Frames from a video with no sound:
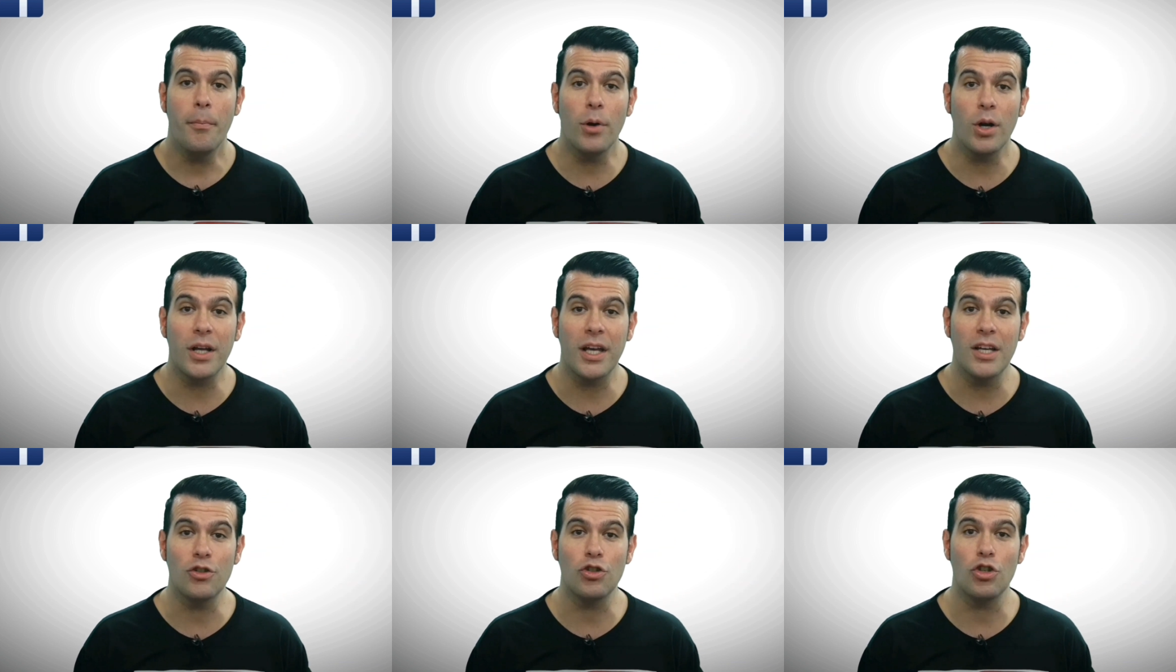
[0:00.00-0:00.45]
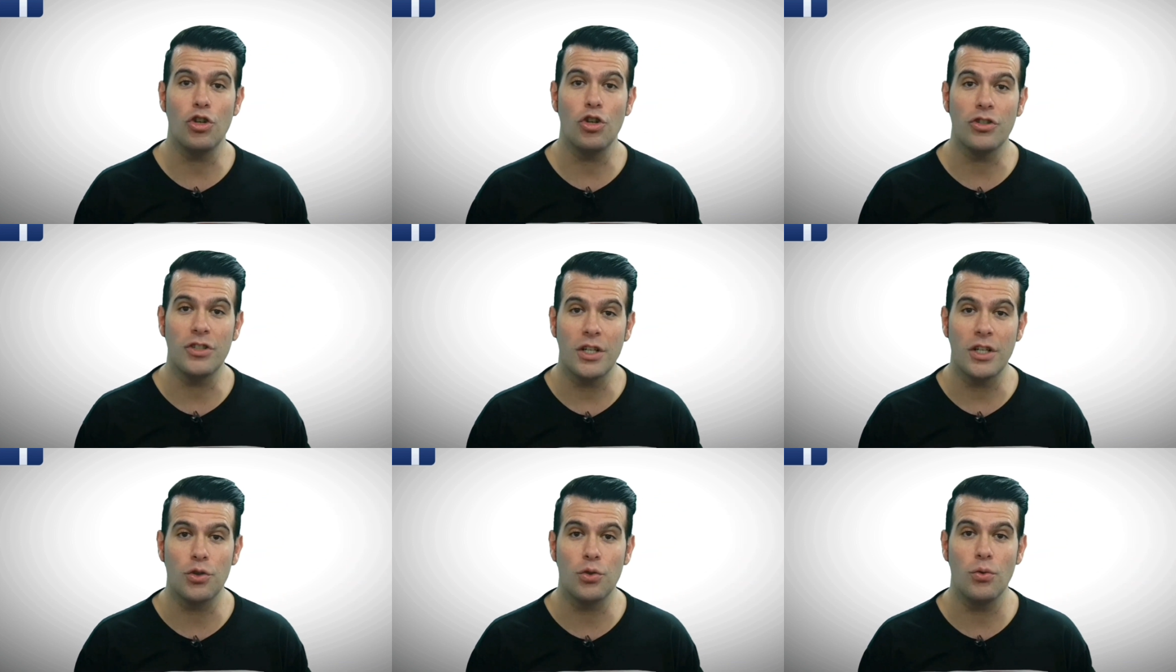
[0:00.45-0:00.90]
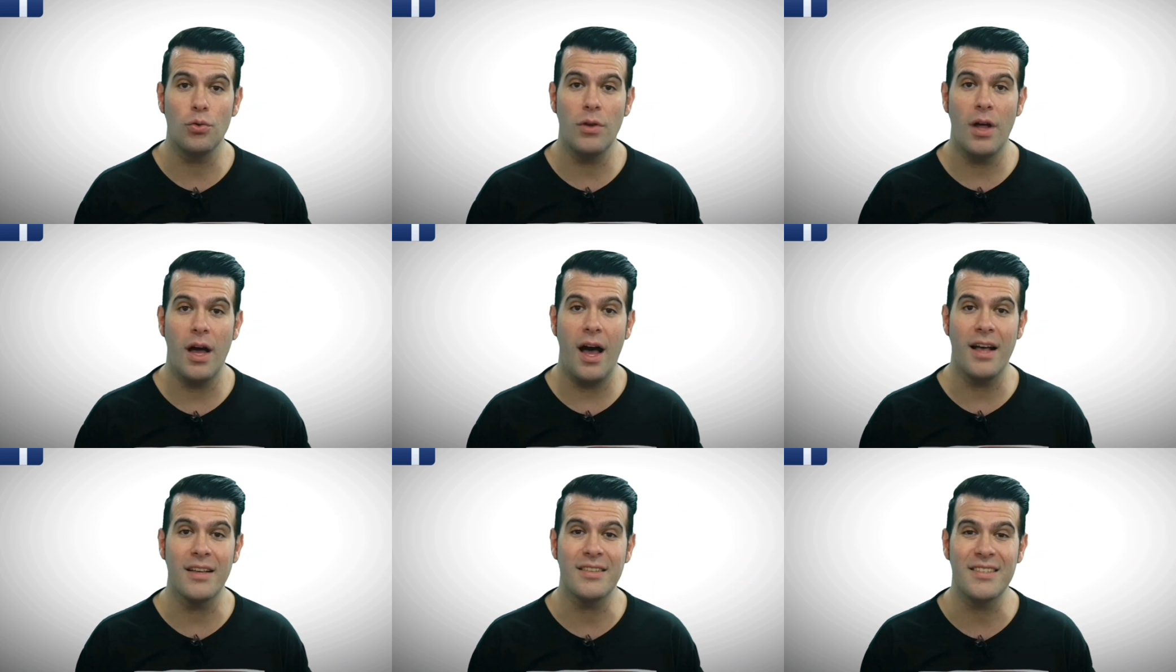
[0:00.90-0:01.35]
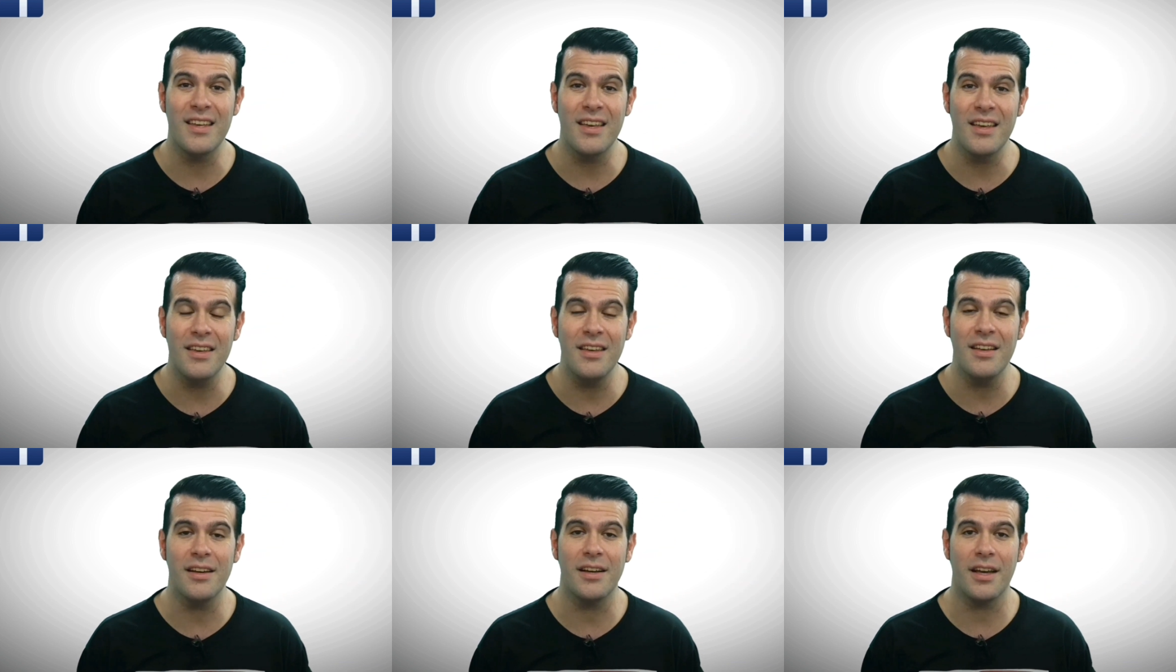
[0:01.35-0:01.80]
porque eso nos ayuda a
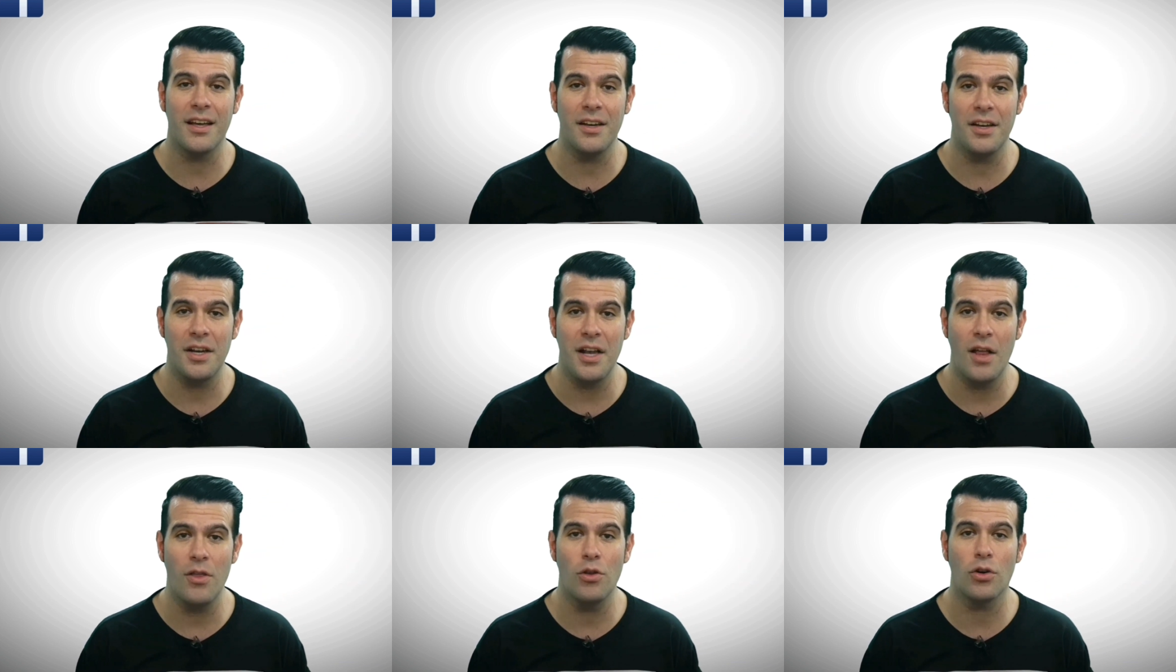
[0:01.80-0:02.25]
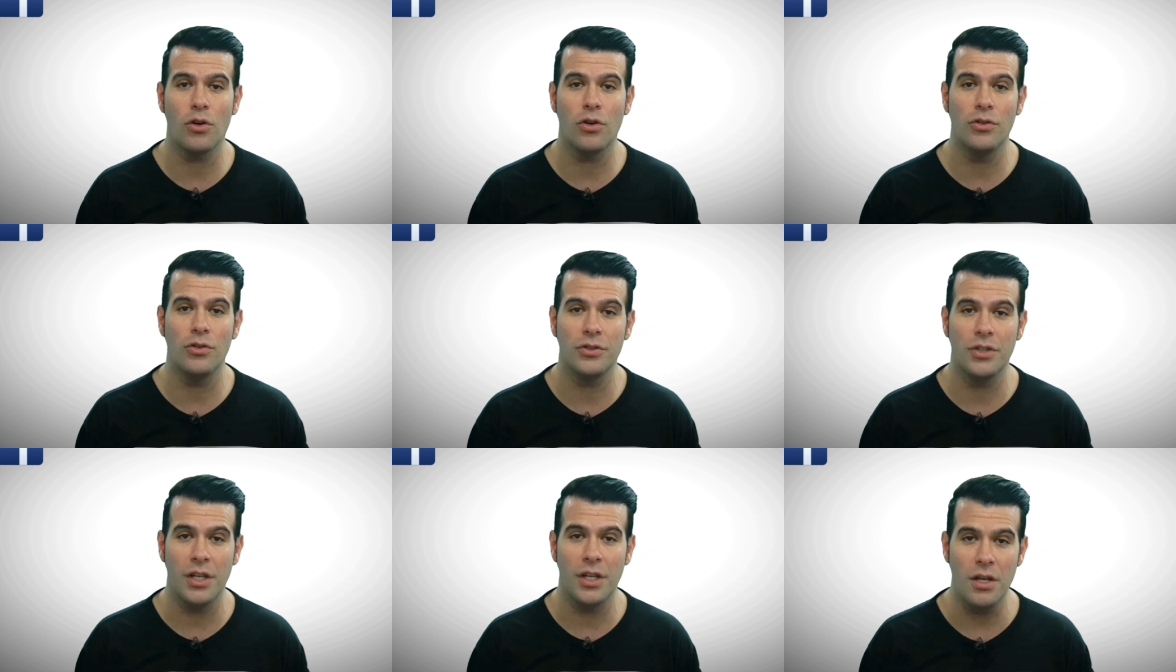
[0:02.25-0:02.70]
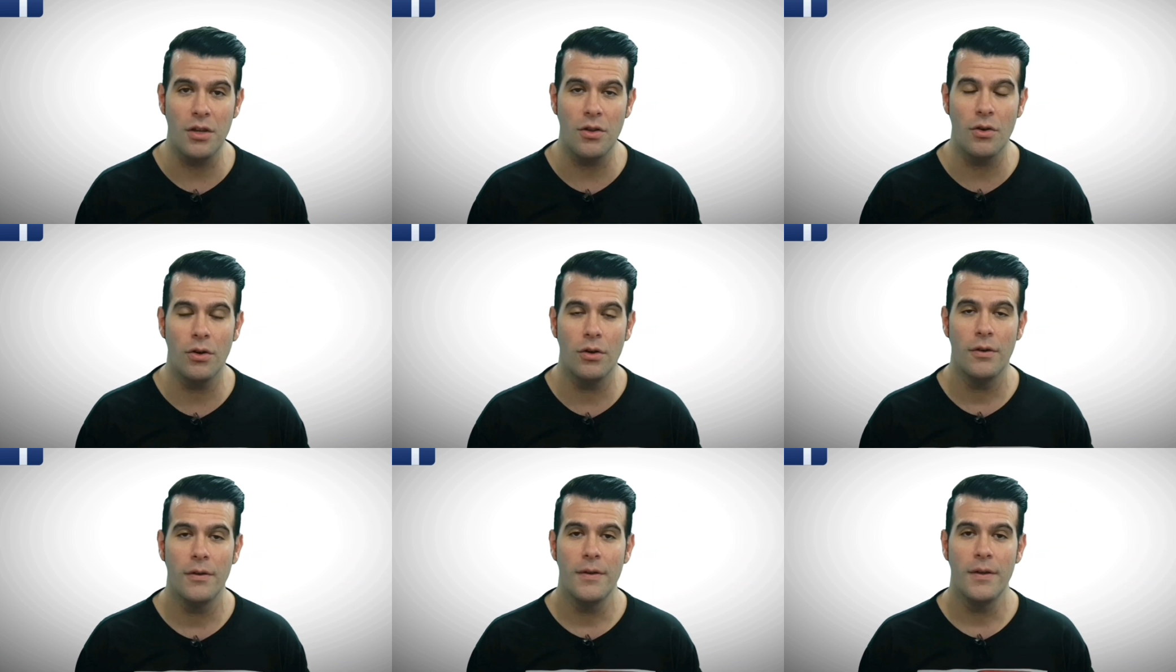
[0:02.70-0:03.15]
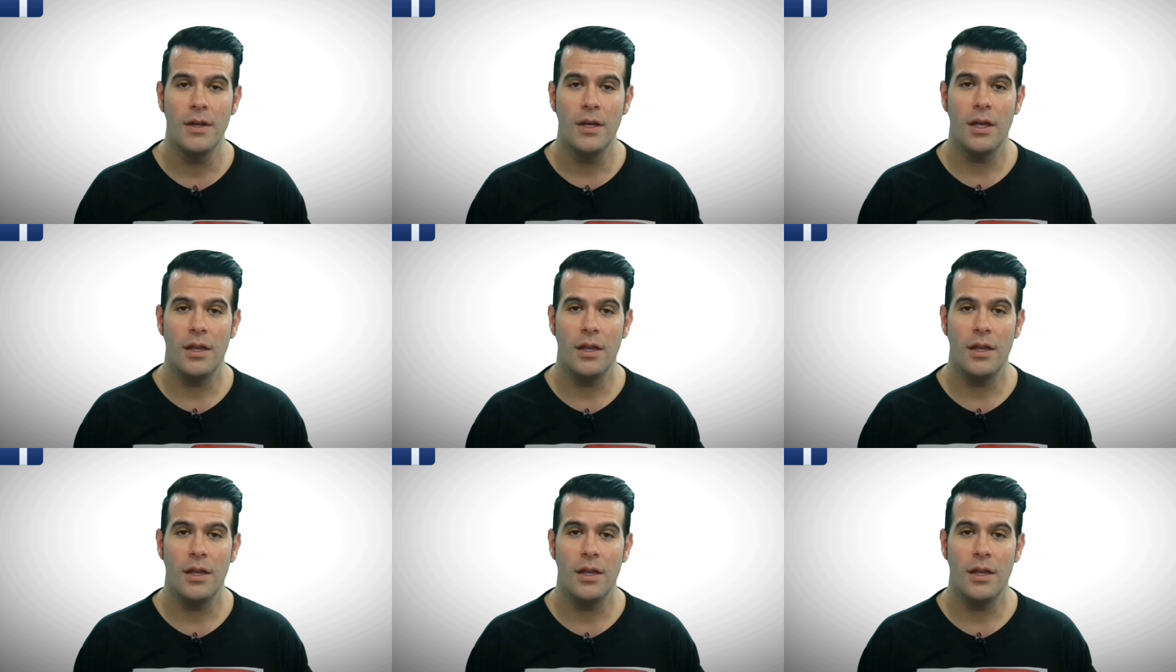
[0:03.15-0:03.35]
seguir generando contenido